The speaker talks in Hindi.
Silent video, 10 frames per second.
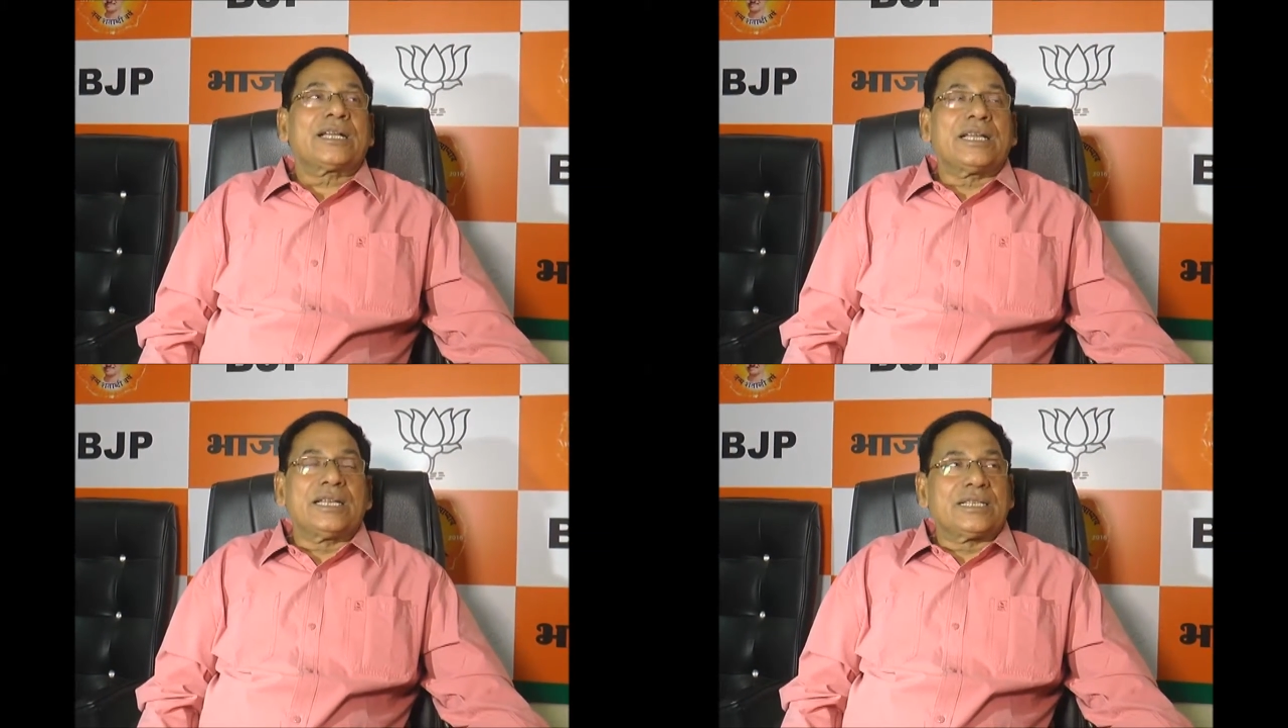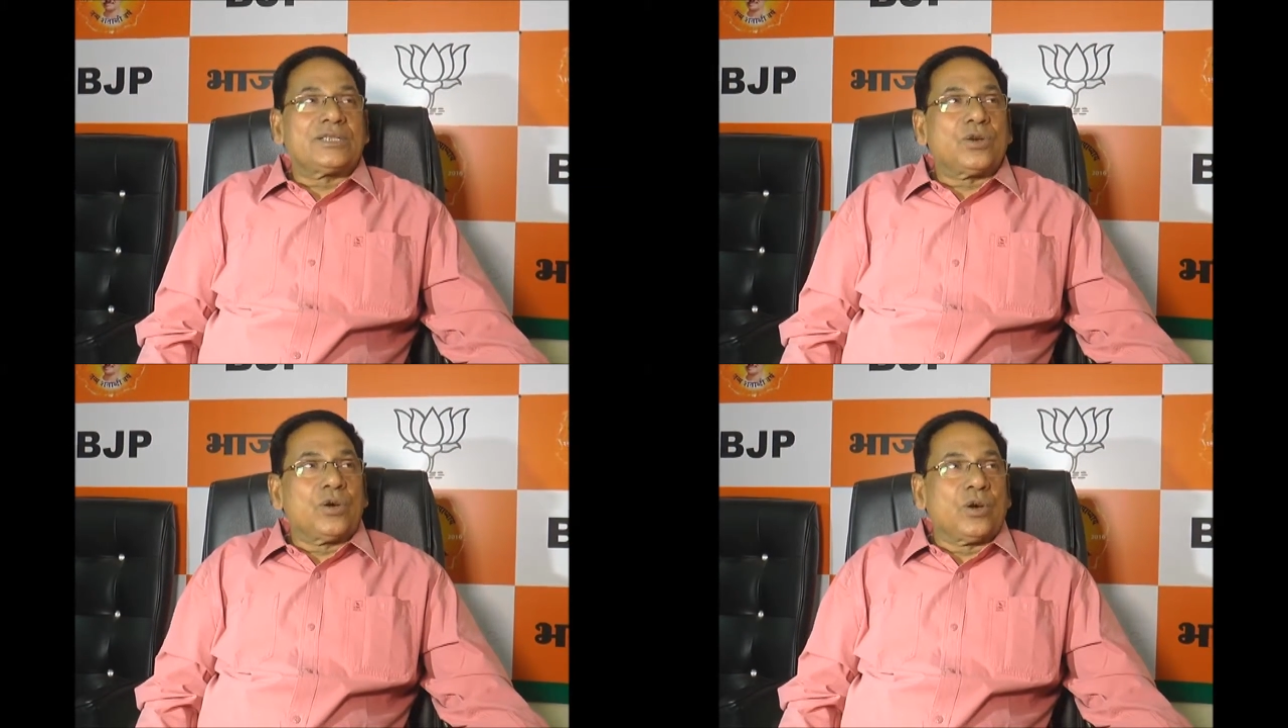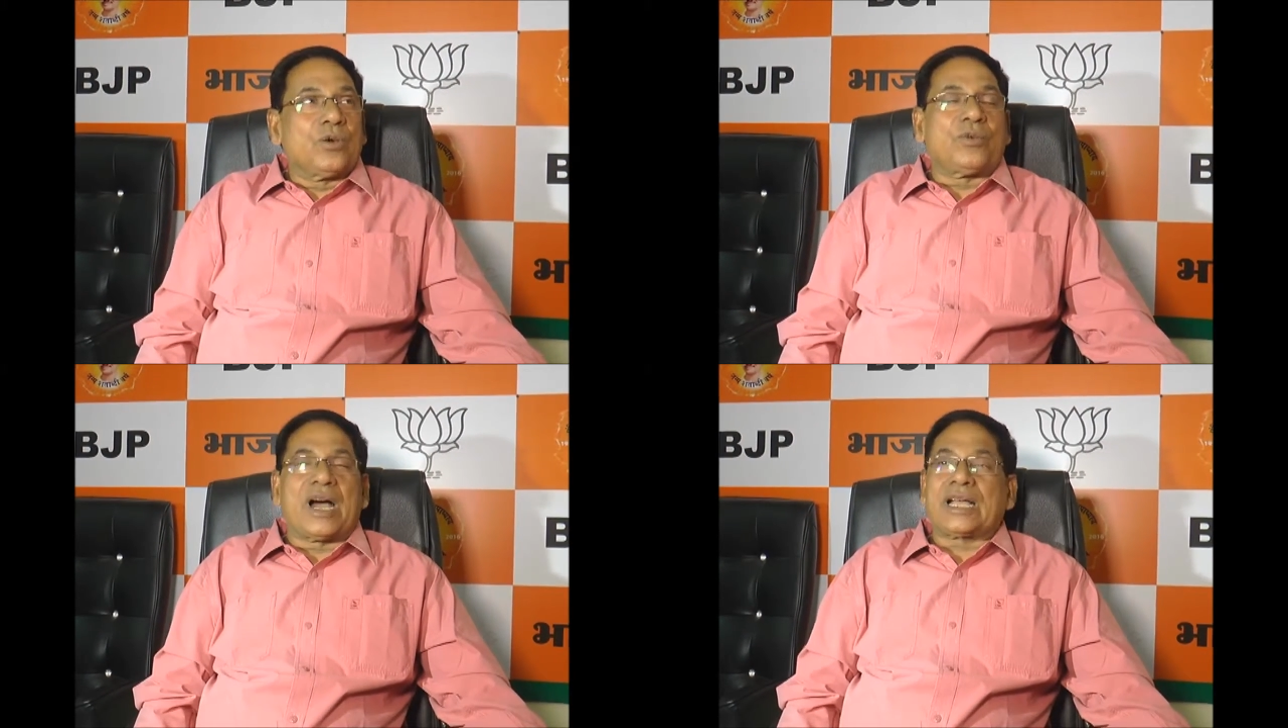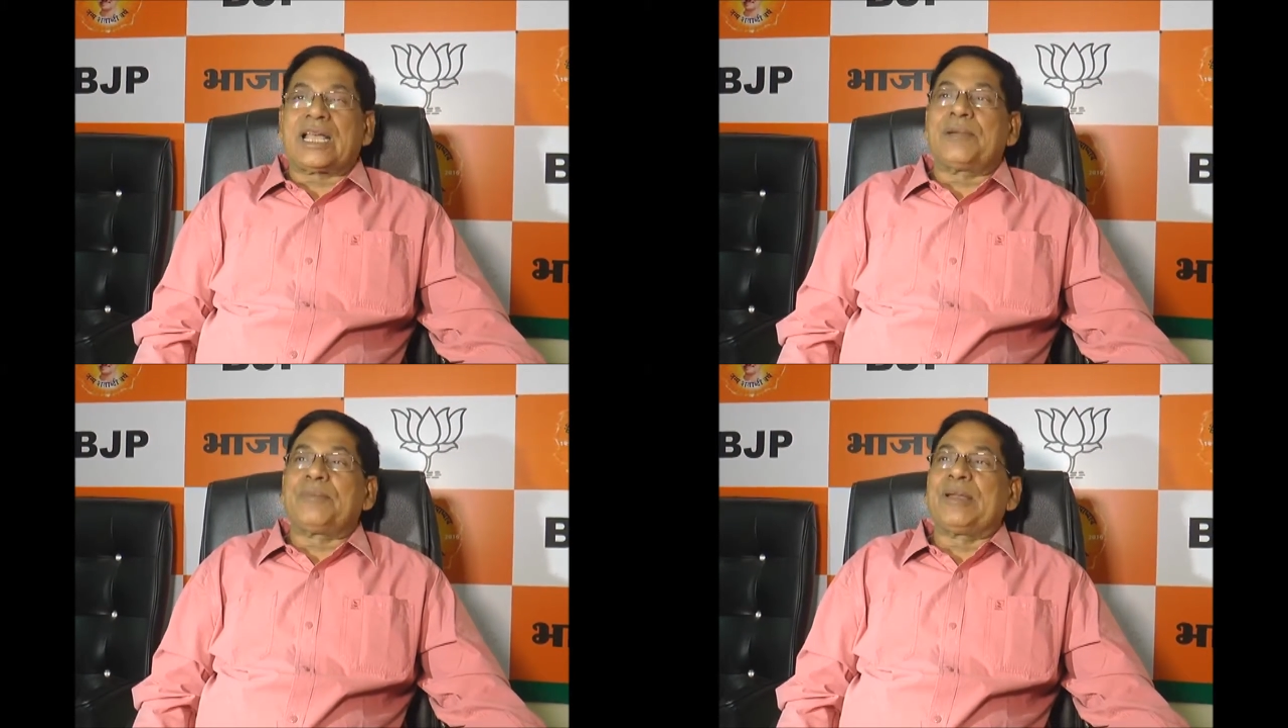कि जो
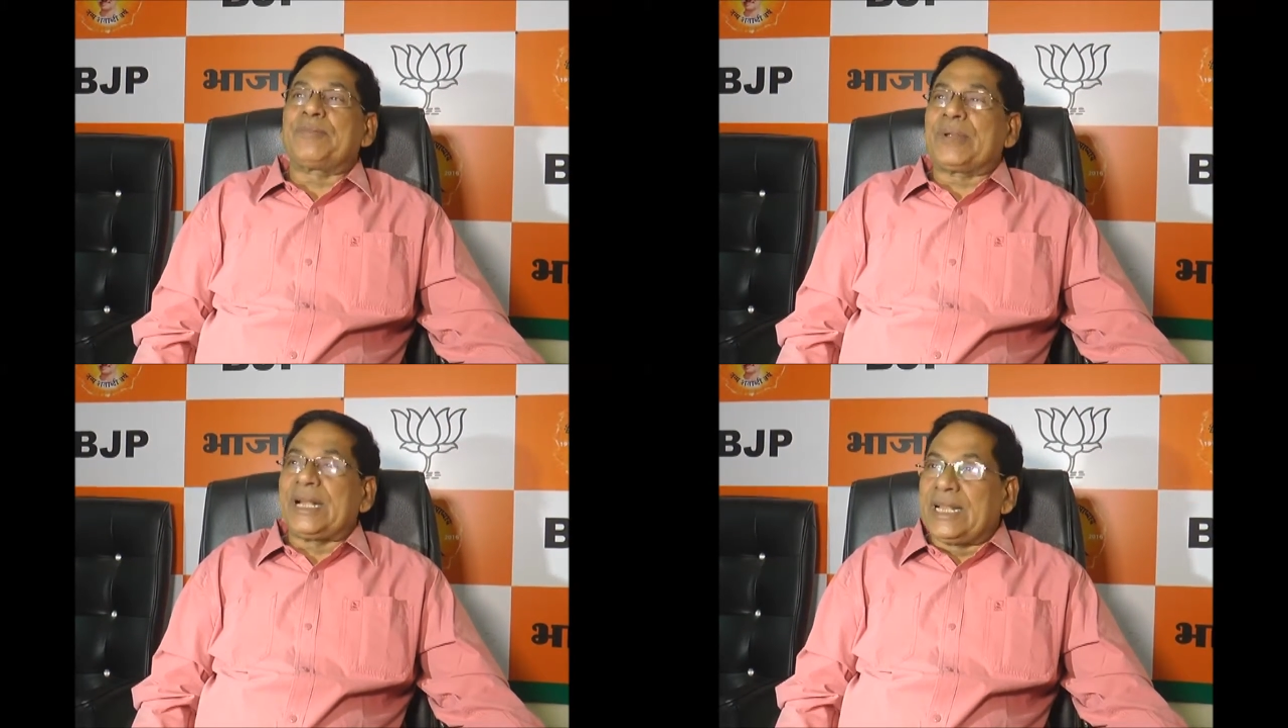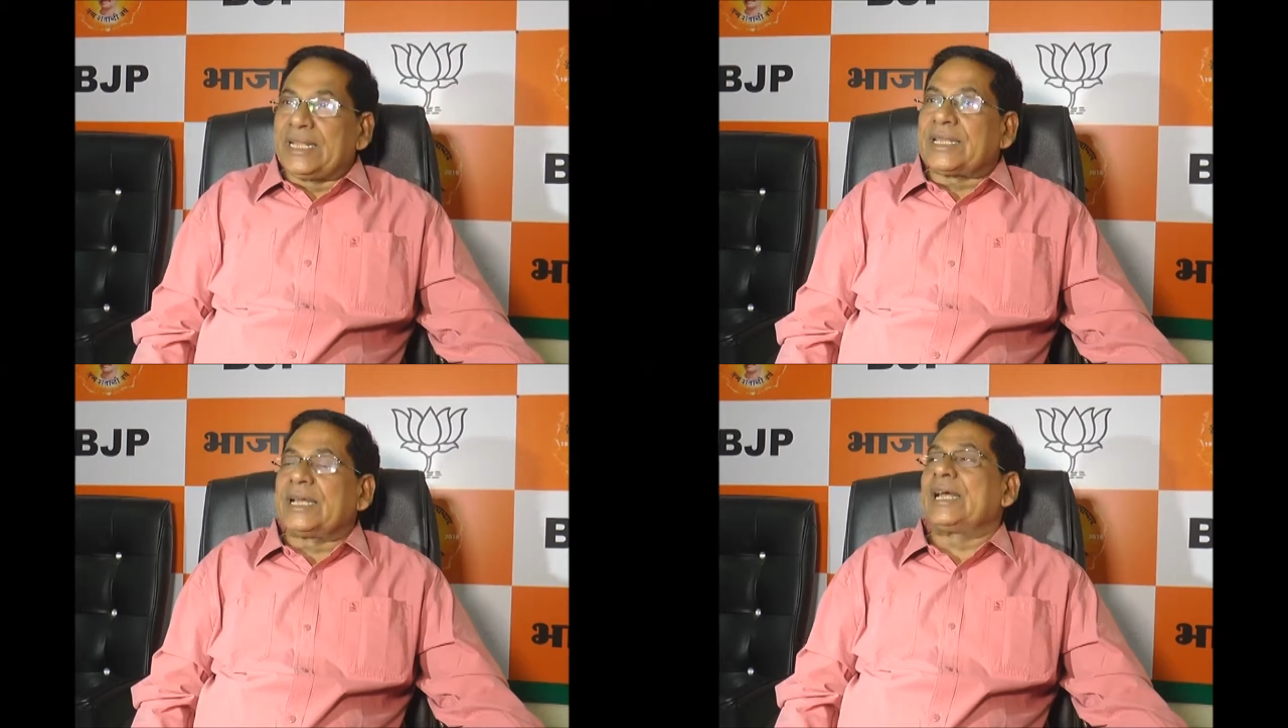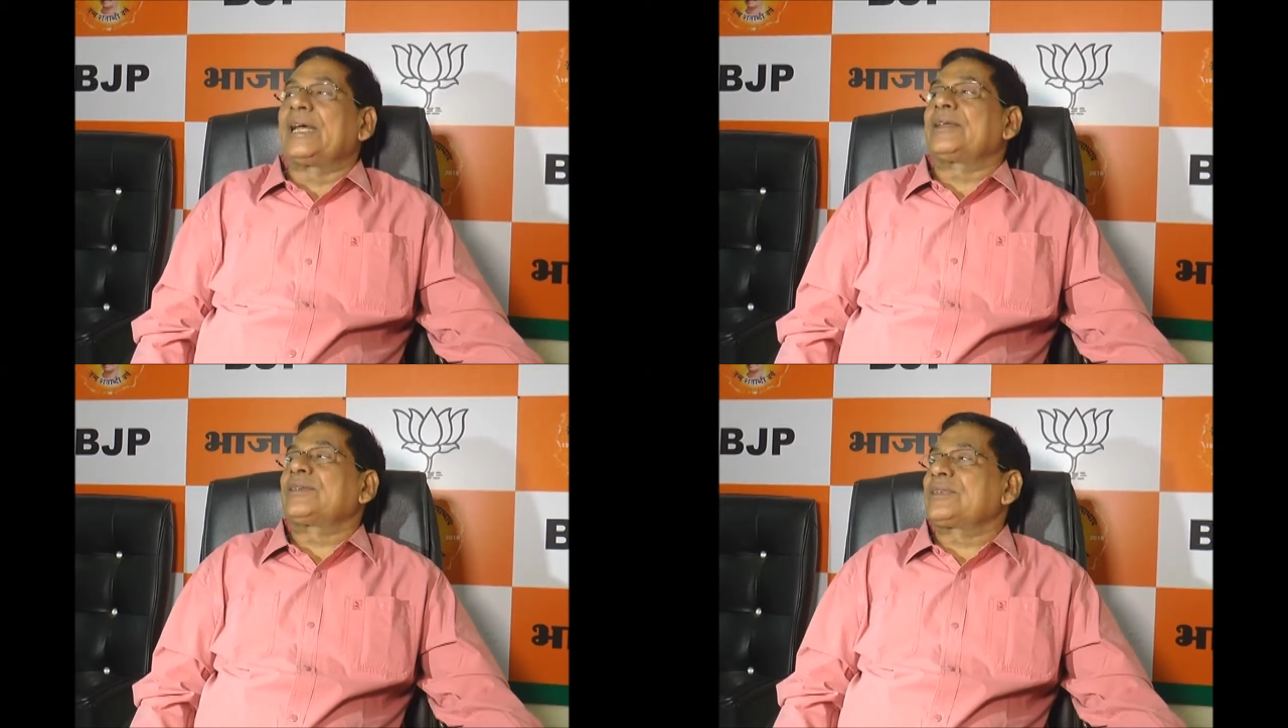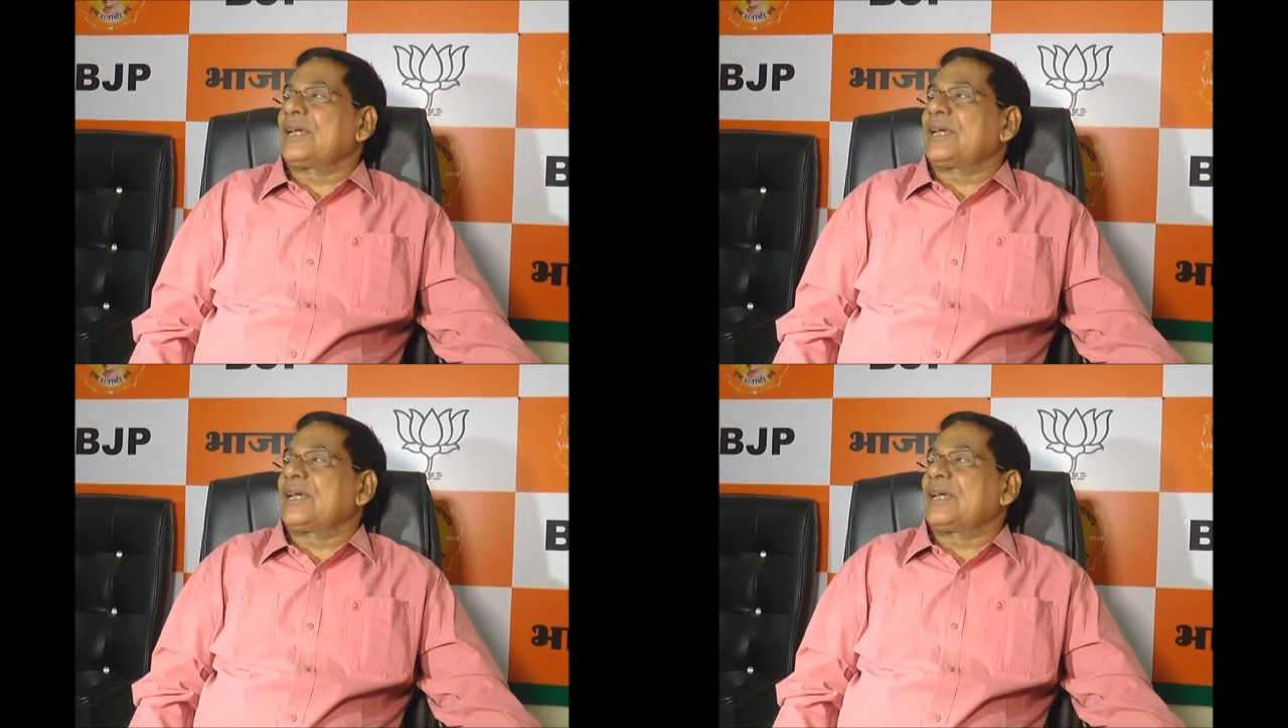वाकई में पीड़ित है